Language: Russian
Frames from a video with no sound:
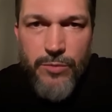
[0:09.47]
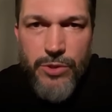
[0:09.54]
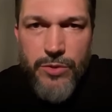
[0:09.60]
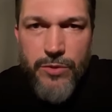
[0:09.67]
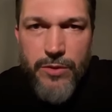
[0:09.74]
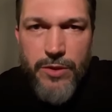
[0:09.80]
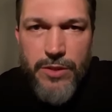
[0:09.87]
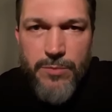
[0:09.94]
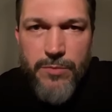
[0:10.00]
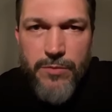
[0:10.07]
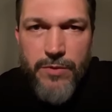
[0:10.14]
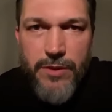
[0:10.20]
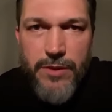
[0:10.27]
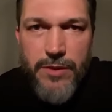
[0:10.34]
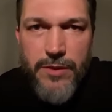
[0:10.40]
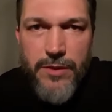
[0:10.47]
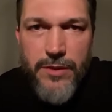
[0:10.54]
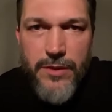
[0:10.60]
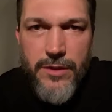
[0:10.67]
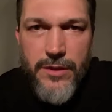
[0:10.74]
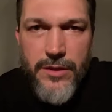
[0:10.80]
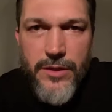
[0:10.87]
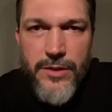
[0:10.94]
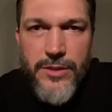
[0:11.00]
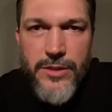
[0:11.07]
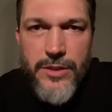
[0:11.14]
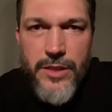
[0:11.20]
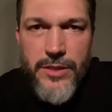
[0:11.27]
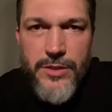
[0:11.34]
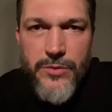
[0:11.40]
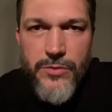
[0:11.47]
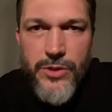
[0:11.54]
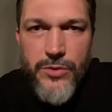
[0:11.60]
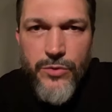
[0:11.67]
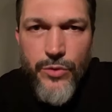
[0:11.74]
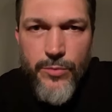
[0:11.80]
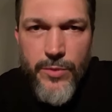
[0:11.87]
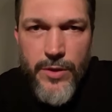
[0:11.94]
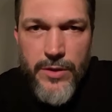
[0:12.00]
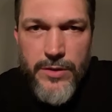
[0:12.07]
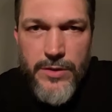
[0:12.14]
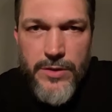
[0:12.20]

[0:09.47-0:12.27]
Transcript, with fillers: что исповедь начинается уже дома,